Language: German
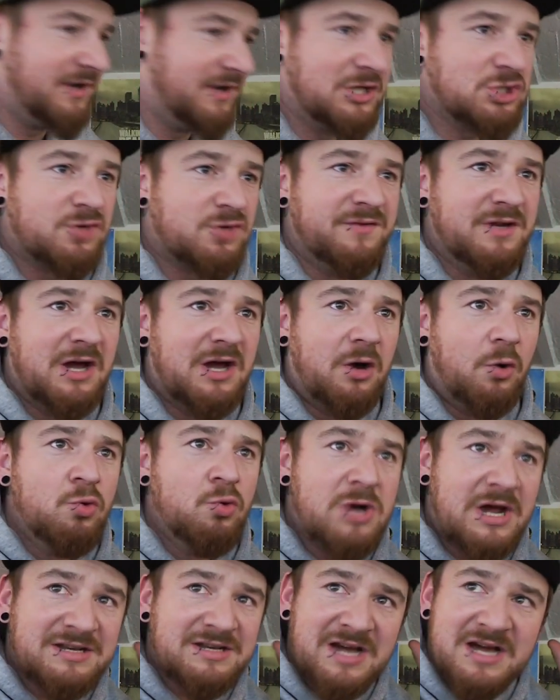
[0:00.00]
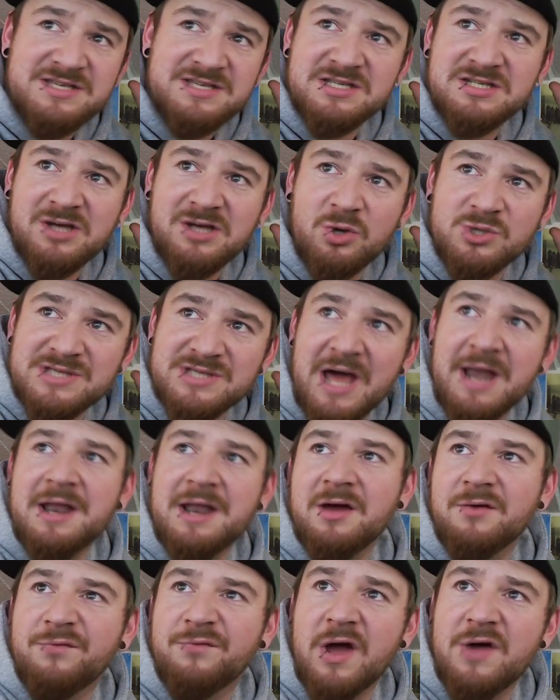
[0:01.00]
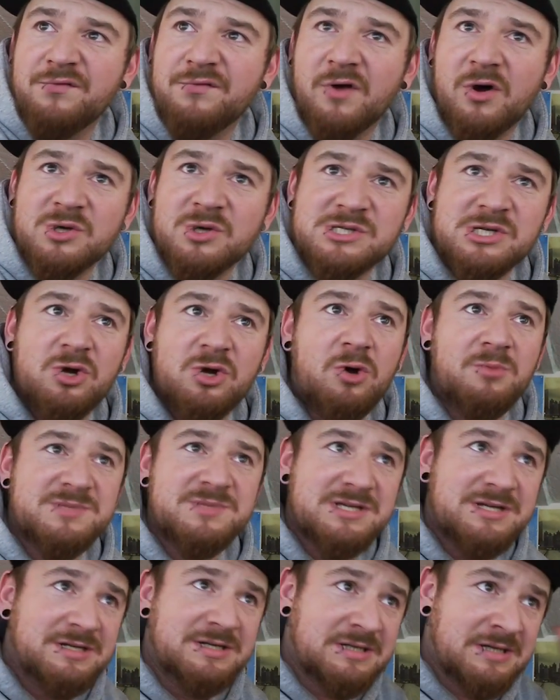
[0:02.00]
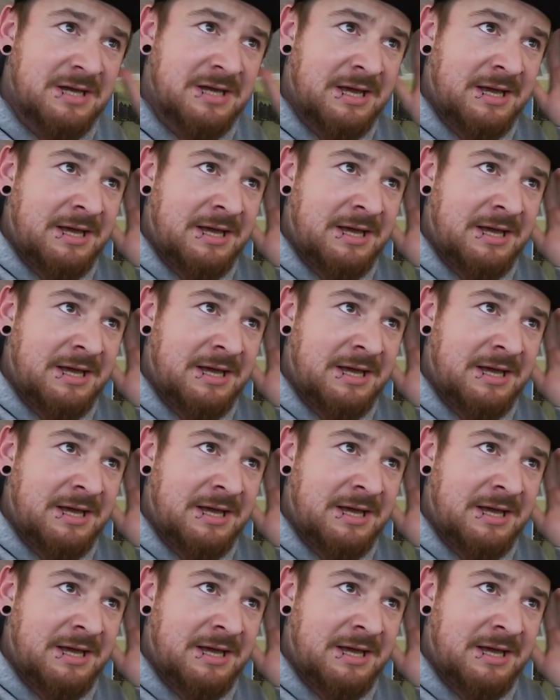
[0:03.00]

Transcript: wenn da schon wieder 130.000 andere Pfeifen rausgekommen sind